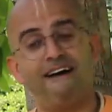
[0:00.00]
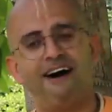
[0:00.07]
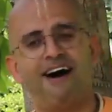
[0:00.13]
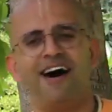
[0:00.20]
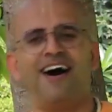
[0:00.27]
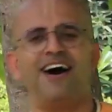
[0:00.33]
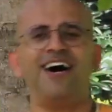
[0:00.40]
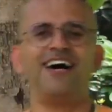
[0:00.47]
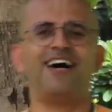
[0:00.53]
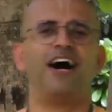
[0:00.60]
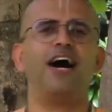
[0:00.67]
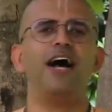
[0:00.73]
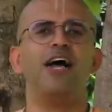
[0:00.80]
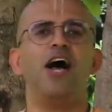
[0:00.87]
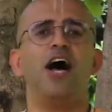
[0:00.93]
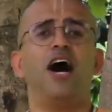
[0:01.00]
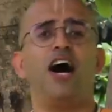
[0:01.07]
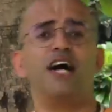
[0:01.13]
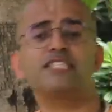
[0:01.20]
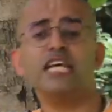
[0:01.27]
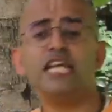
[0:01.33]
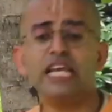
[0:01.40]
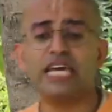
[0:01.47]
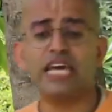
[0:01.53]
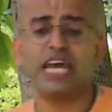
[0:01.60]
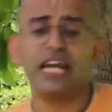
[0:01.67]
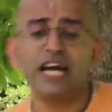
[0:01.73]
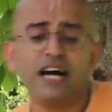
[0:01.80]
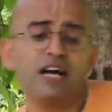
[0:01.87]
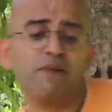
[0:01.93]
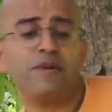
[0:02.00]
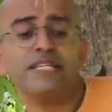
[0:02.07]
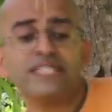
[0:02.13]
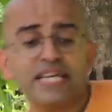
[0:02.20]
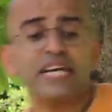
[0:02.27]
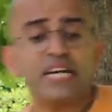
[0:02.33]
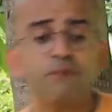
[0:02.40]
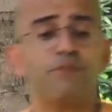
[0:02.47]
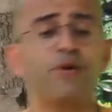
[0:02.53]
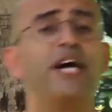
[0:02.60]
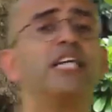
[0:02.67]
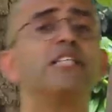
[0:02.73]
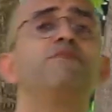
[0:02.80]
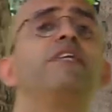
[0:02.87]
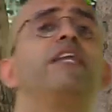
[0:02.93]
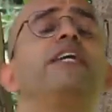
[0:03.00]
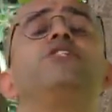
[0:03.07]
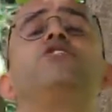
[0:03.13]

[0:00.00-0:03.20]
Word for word: हाँ हाँ अच्छा लेकिन अगर मैं सेकंड प्राइज भी नहीं